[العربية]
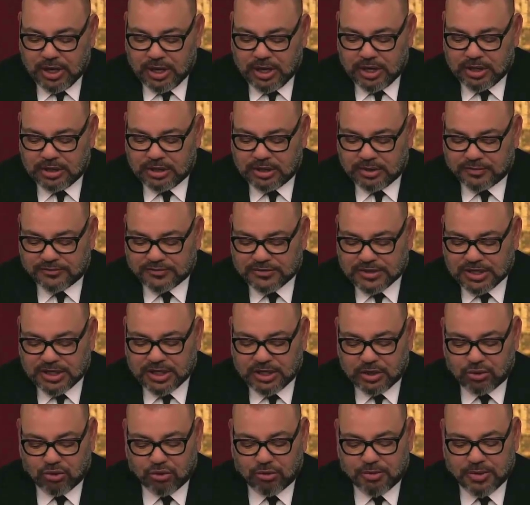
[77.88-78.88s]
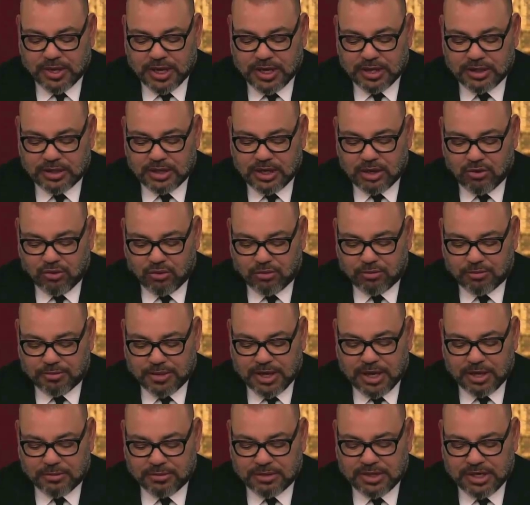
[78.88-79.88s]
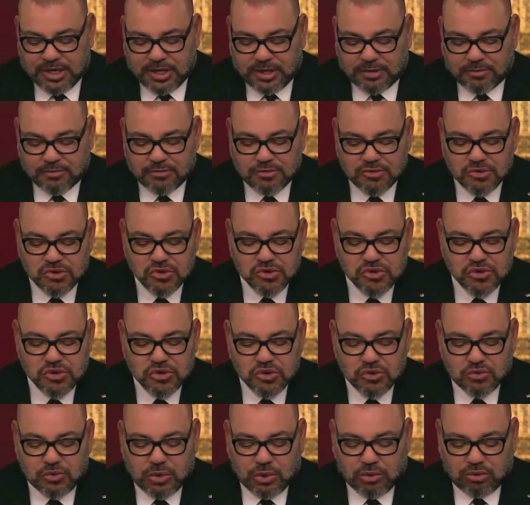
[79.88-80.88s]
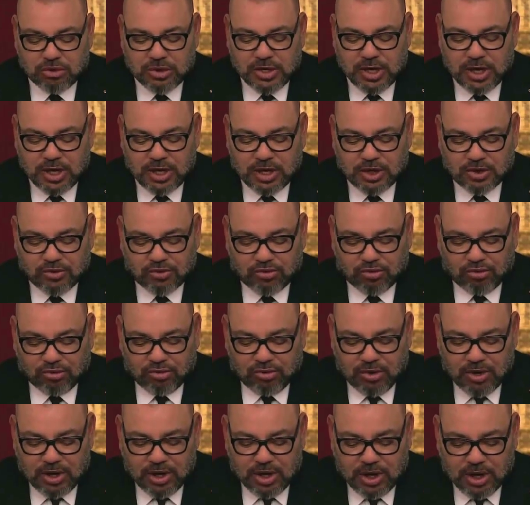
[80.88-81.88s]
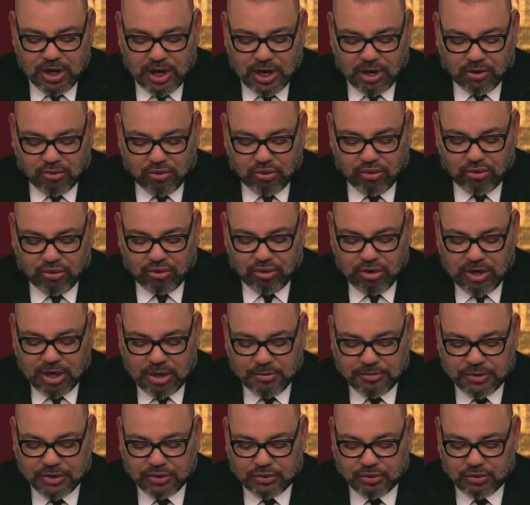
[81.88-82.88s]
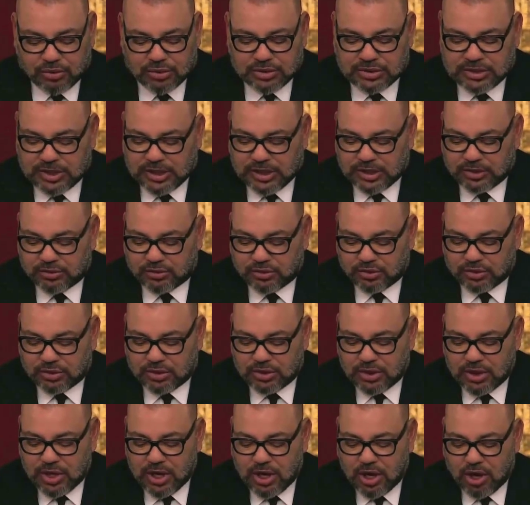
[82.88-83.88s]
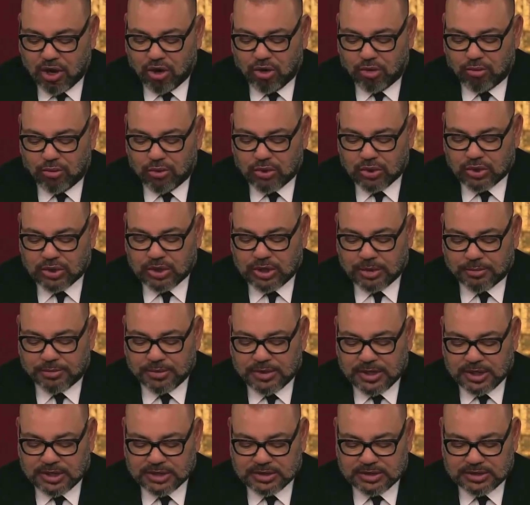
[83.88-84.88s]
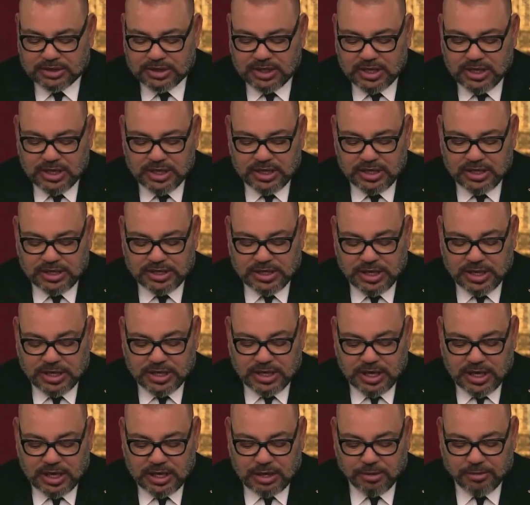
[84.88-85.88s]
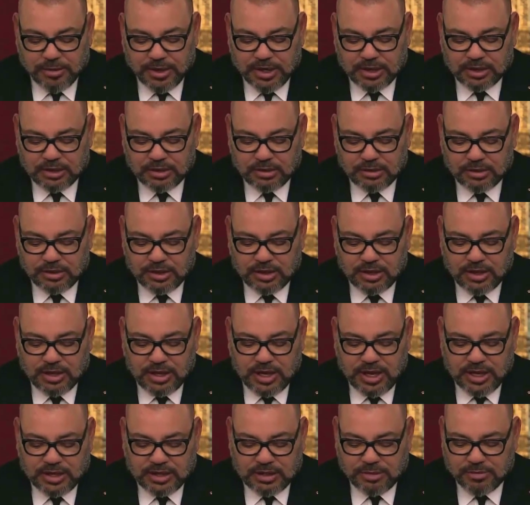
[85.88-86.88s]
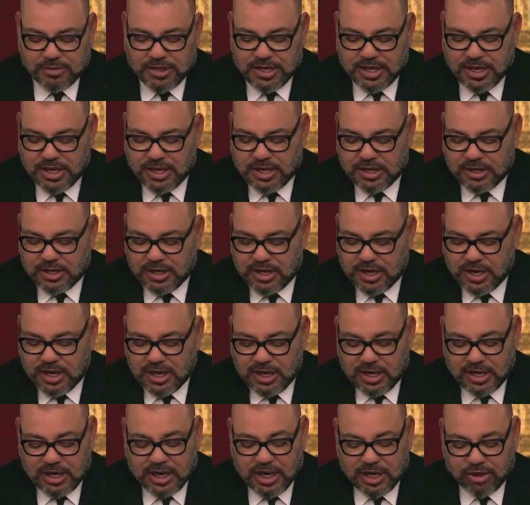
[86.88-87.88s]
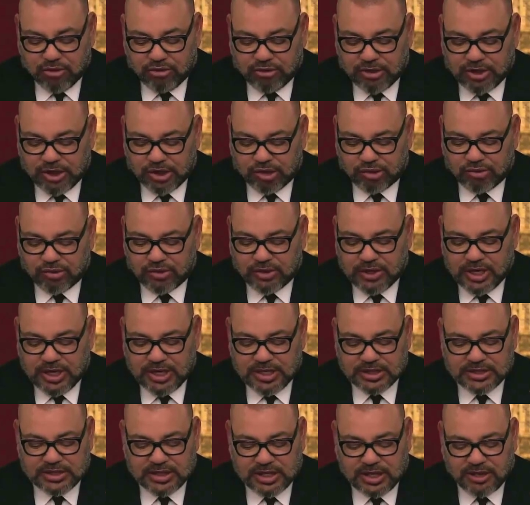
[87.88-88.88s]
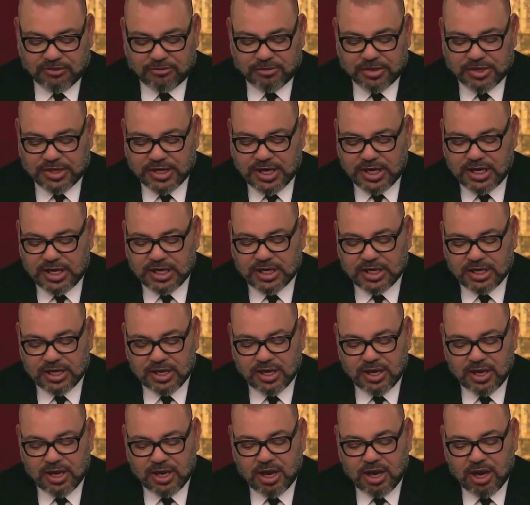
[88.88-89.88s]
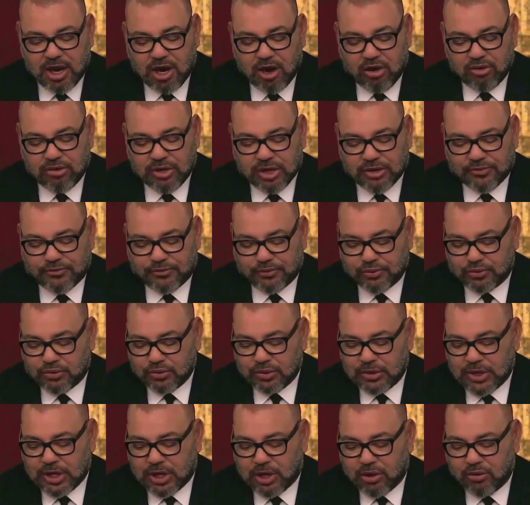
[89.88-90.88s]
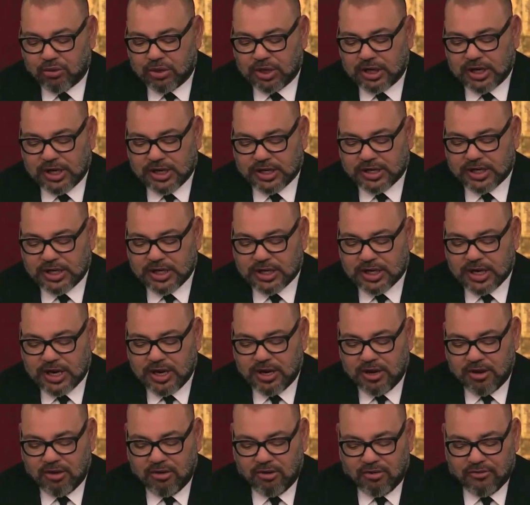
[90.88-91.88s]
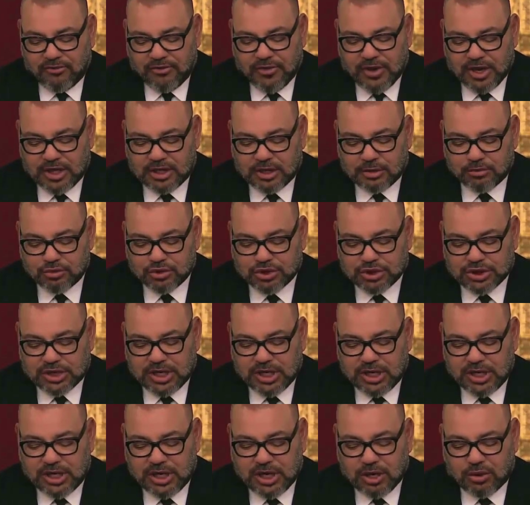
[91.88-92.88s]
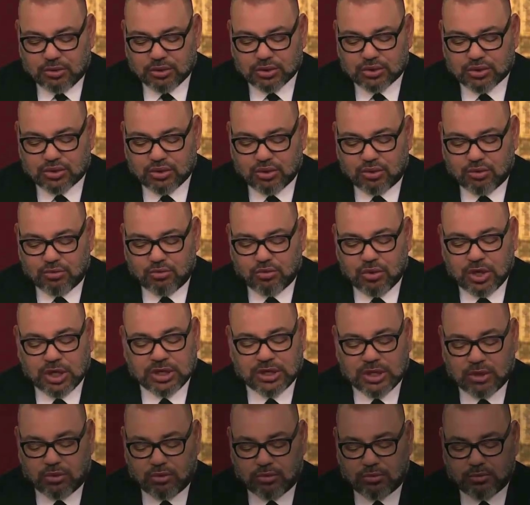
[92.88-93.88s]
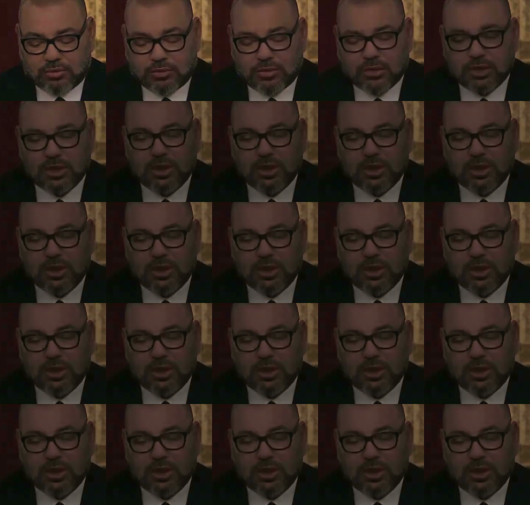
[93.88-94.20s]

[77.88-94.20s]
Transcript: أن يفتخروا بأنهم بأمنهم وهنا أقولها بدون تردد أو مركب نقص إذا كان بعض الآدميين لا يريدون الاعتراف بذلك أو يرفضون قول الحقيقة فهذا مشكل يخصهم وحدهم